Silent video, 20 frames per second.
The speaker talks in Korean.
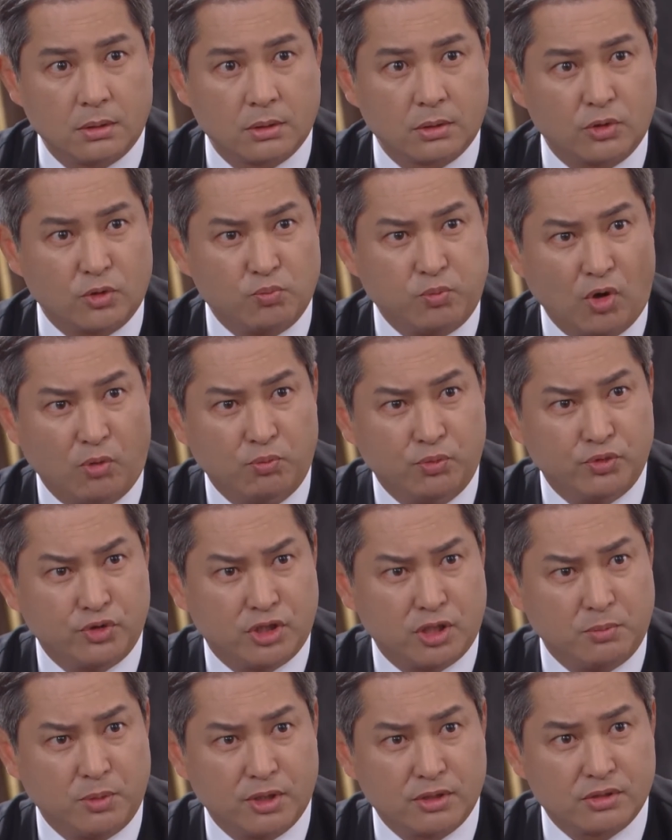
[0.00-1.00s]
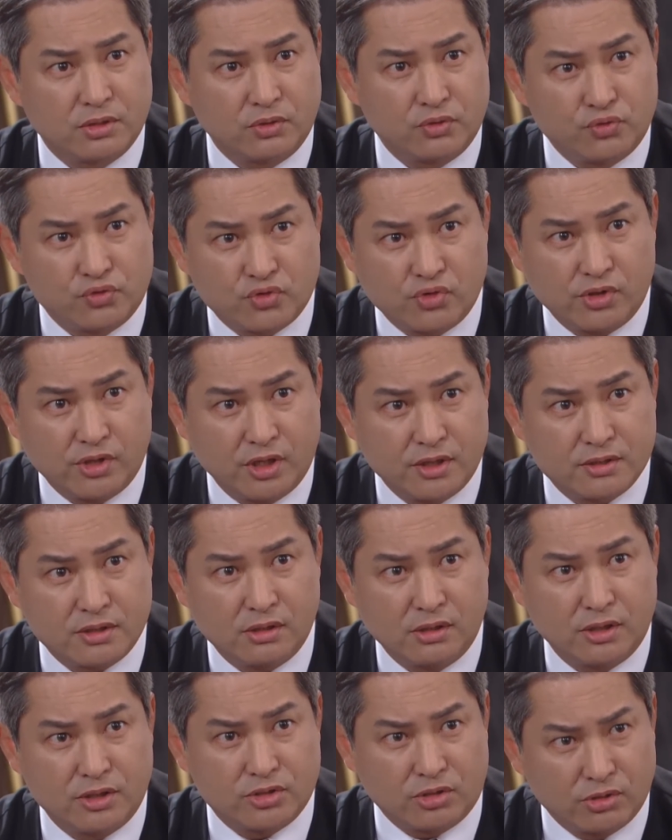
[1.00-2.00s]
그럼 법무팀에서
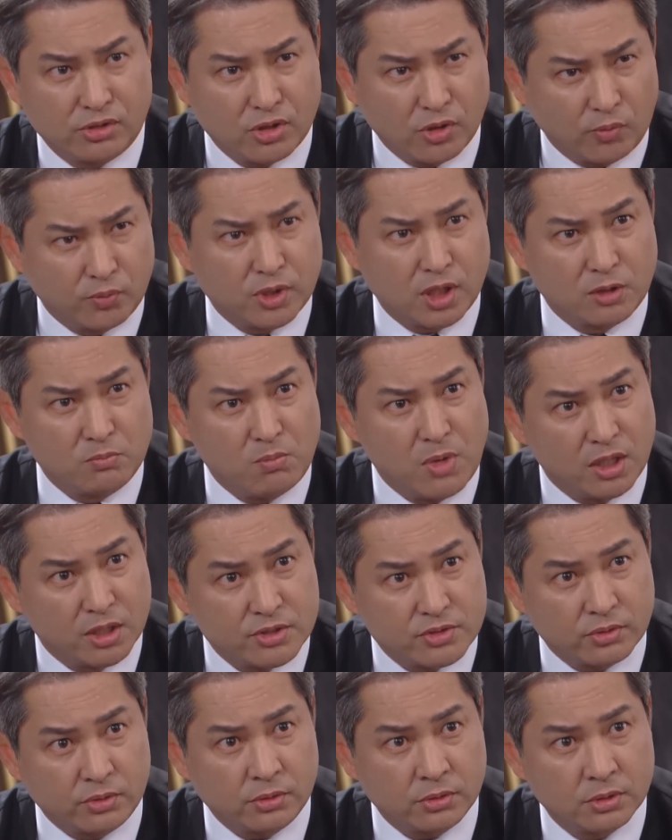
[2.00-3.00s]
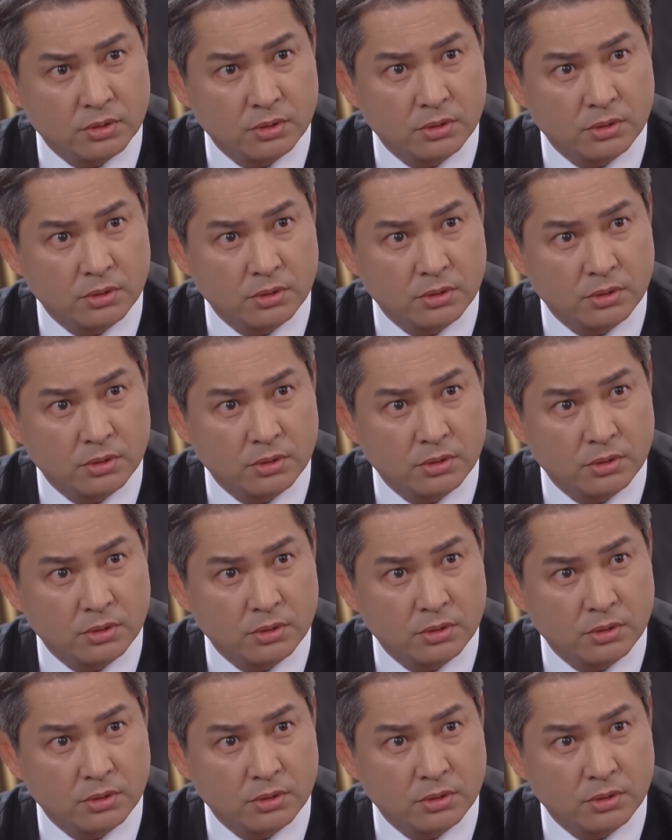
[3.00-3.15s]
유출됐을 일이 절대 없다는 말이죠?